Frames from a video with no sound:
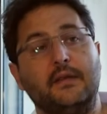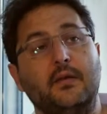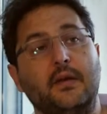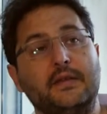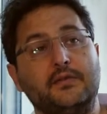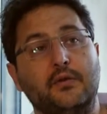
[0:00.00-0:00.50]

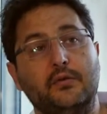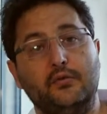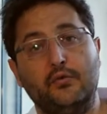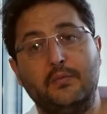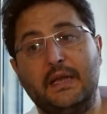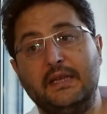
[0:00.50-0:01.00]
dans la zone
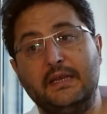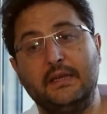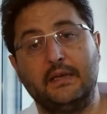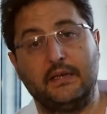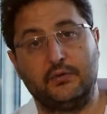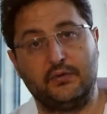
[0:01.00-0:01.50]
du Mali
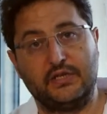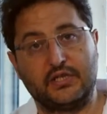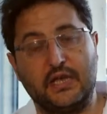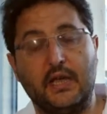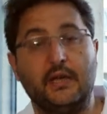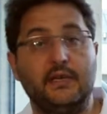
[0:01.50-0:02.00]
et du
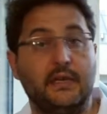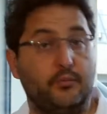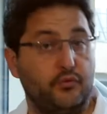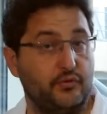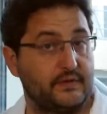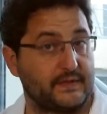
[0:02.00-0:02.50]
Niger, il y a
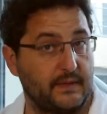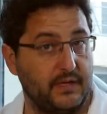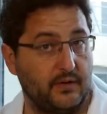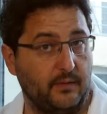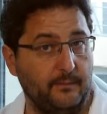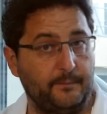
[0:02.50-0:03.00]
plus de
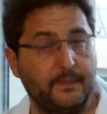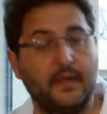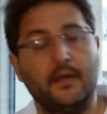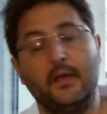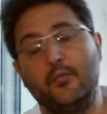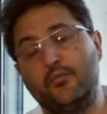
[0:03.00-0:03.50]
5000 ans,
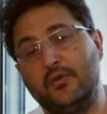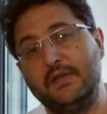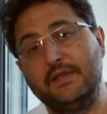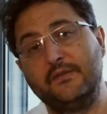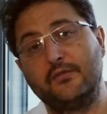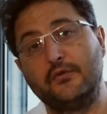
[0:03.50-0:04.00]
puis
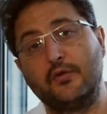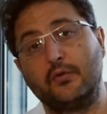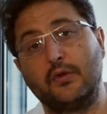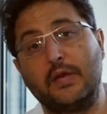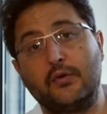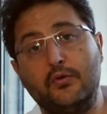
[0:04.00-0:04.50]
une diffusion
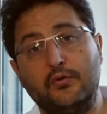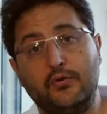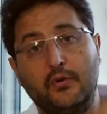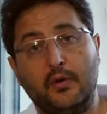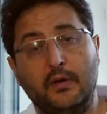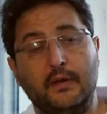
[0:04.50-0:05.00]
de la
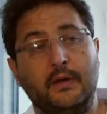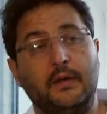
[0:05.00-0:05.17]
culture